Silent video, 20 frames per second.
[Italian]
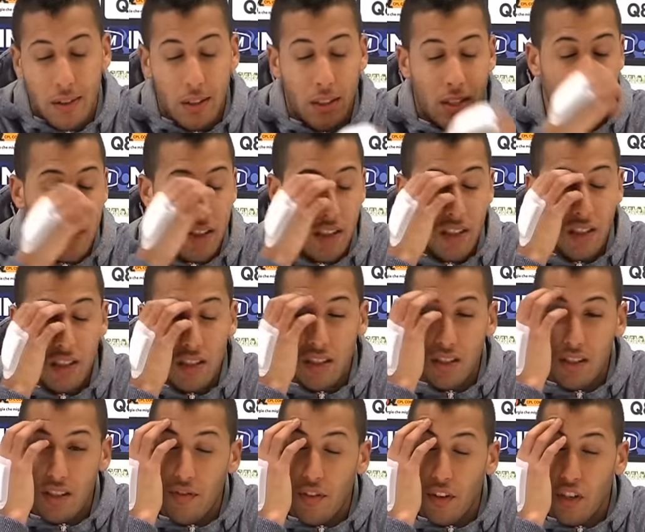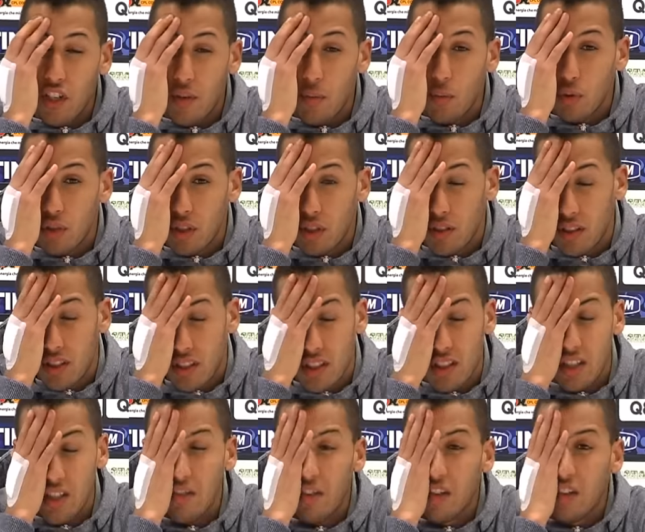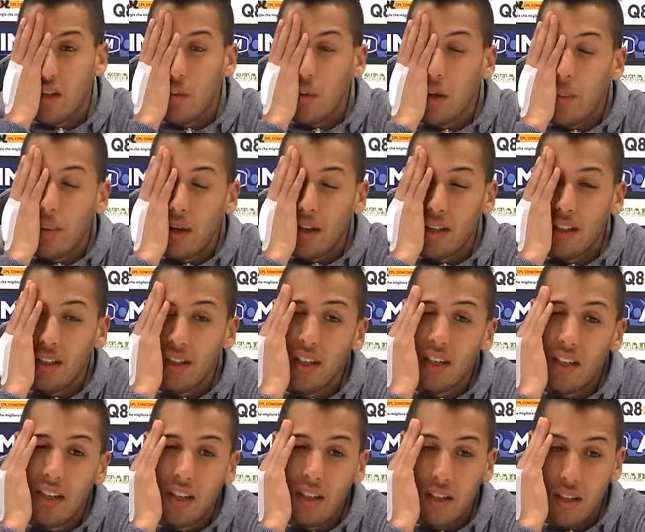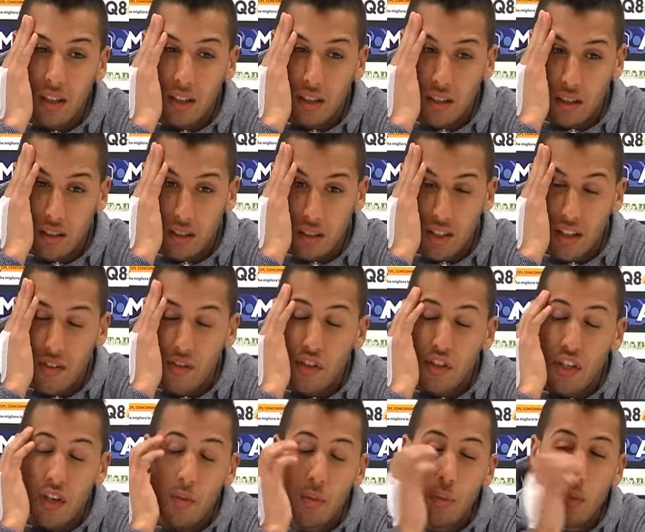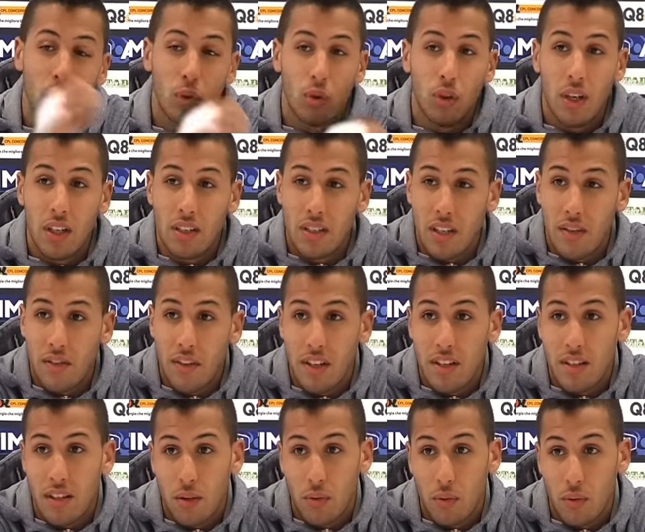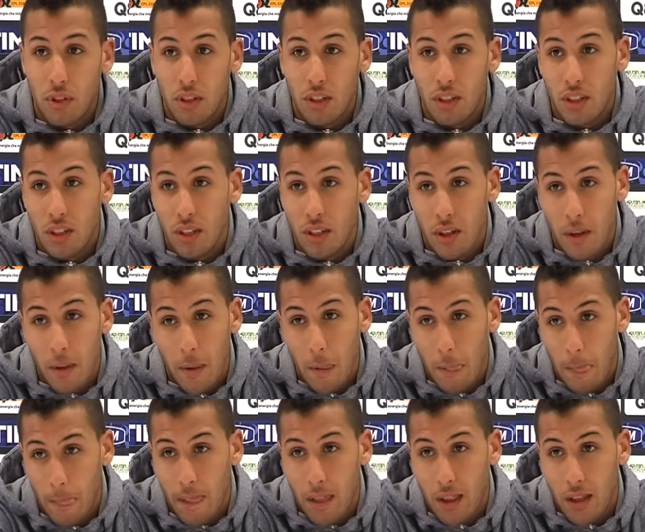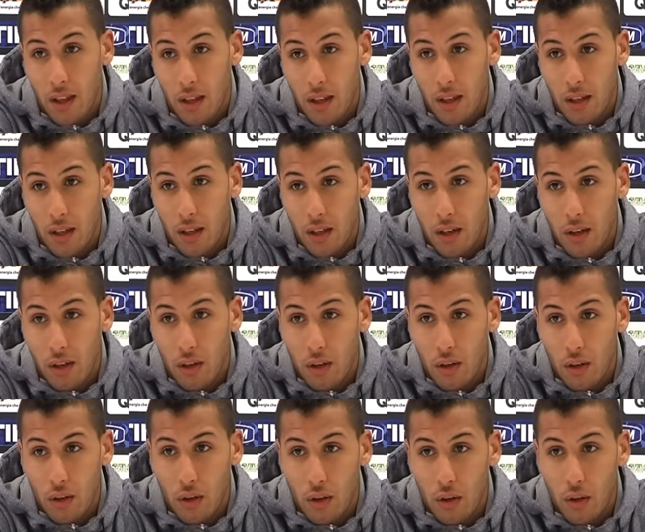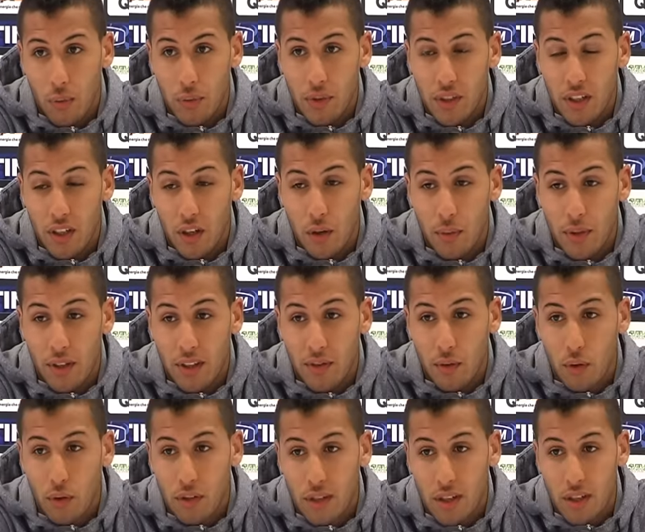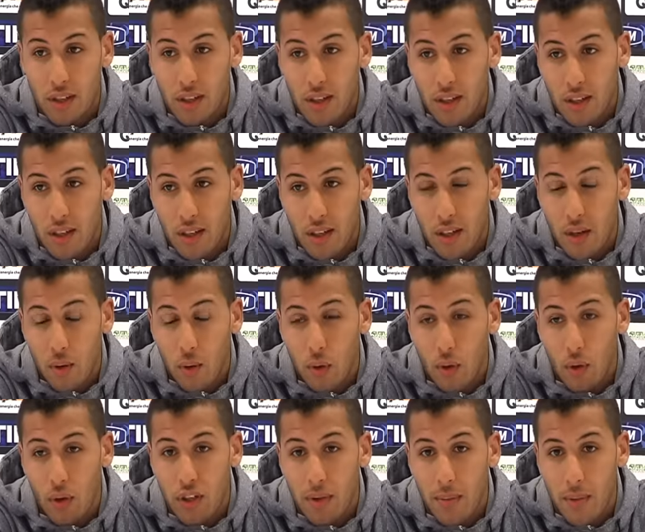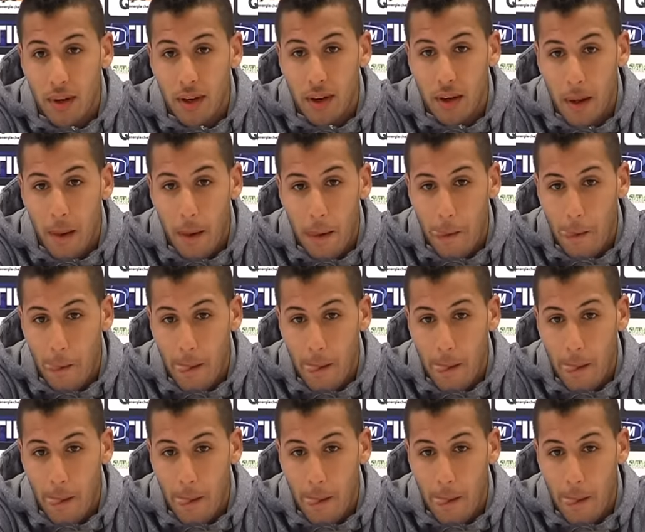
che si, si, si, facciamo, si, si, vinciamo la partita si avviciniamo molto della salvezza, quindi l'obiettivo è quello lì, ma,